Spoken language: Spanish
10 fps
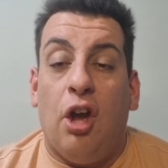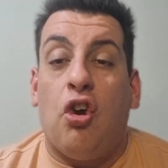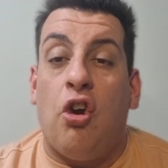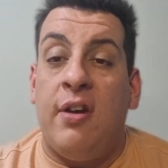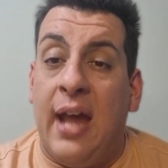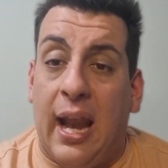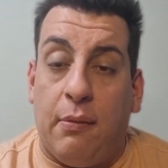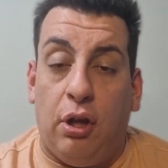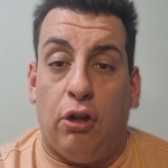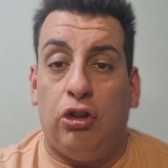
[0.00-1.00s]
con
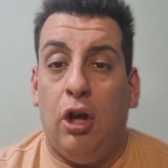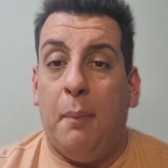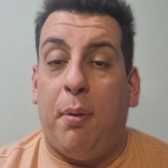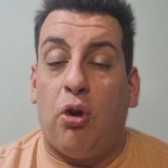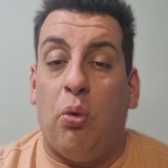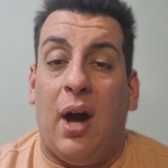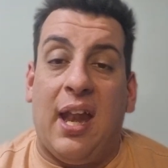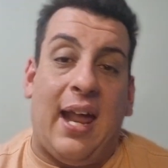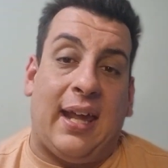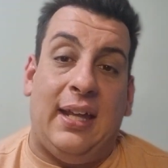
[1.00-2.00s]
nervios por jugar
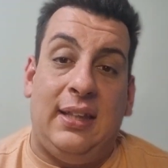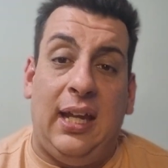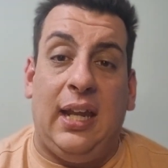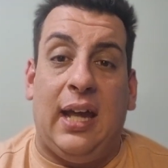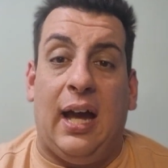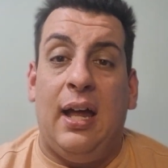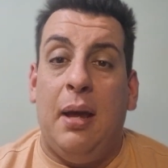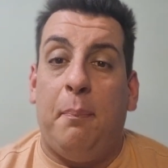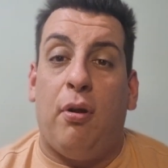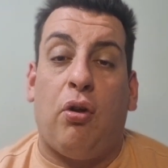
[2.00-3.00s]
en
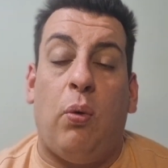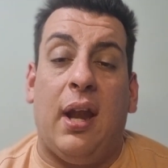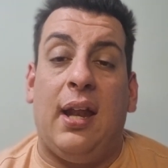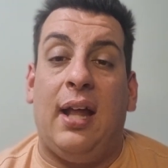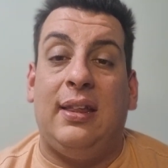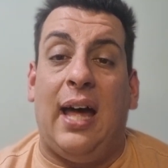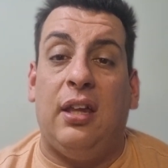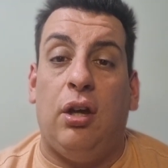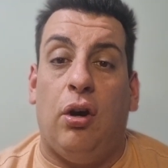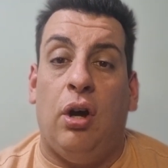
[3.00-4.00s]
Argentina, por jugar en el
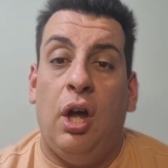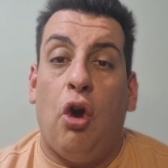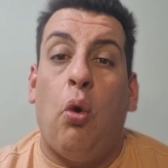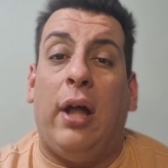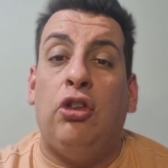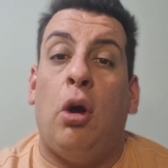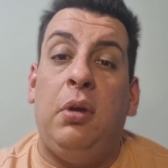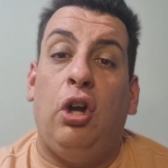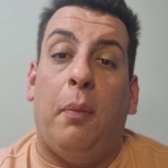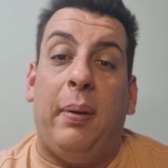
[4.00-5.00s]
estadio Juan
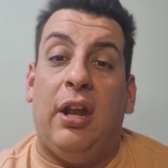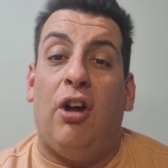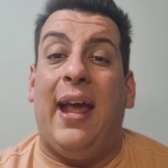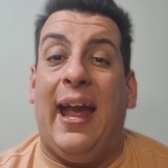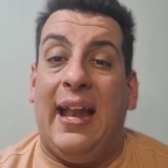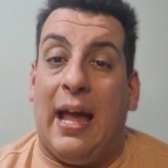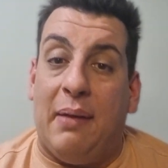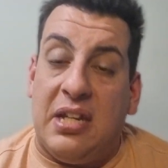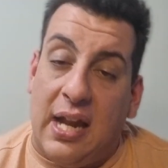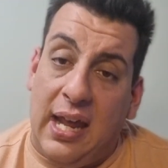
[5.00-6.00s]
Domingo Perón en
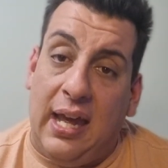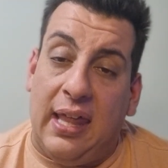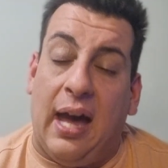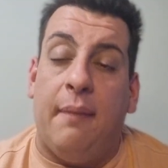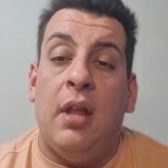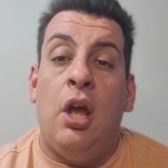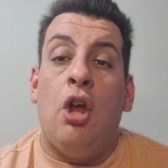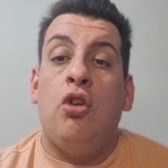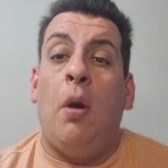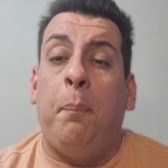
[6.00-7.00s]
Avellaneda,
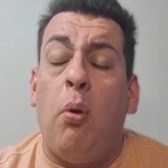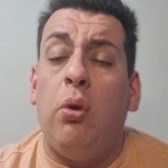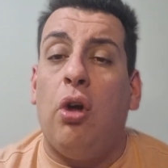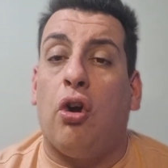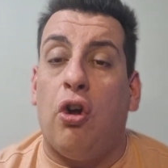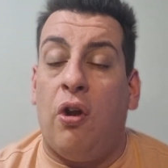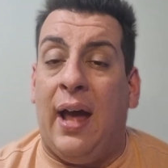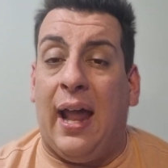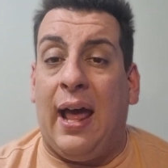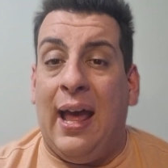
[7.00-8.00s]
no pudo
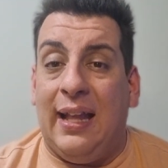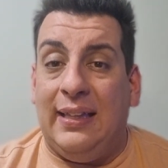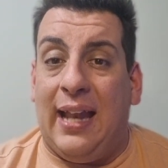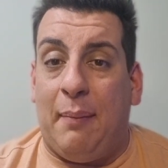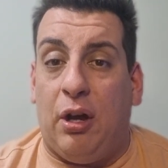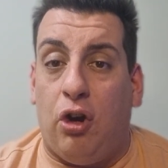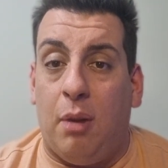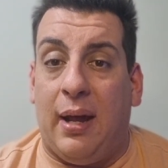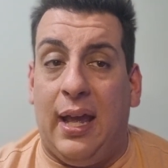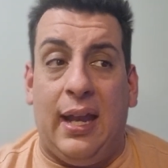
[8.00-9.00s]
coronar de la
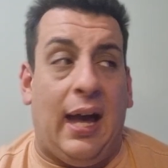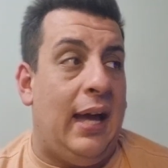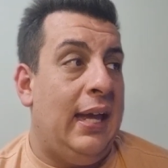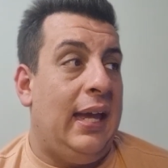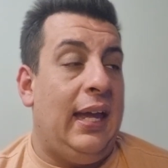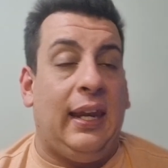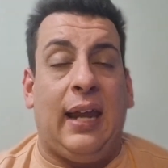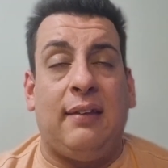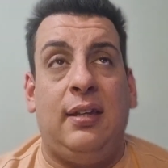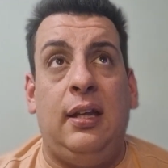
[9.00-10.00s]
mejor manera y
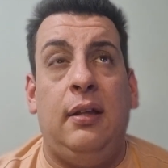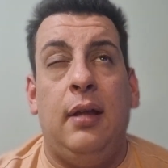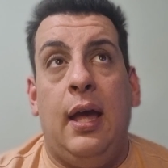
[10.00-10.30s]
Racing